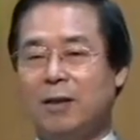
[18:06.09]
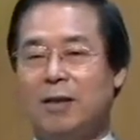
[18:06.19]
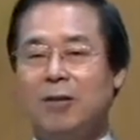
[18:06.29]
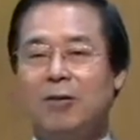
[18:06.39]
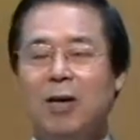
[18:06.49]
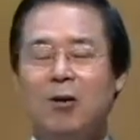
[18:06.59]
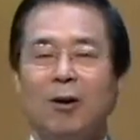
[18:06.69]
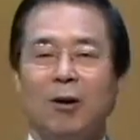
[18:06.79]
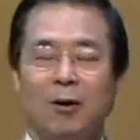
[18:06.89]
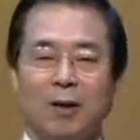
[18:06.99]

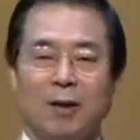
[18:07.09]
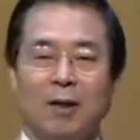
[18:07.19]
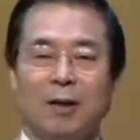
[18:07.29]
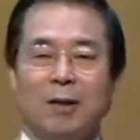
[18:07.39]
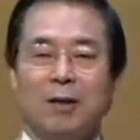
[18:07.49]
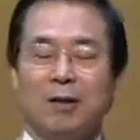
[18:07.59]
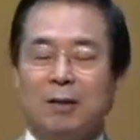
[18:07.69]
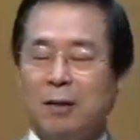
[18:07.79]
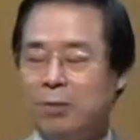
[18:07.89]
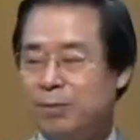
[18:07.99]
기도하고
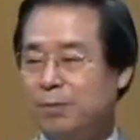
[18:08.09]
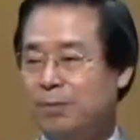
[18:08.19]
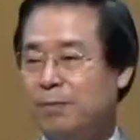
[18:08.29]
여러분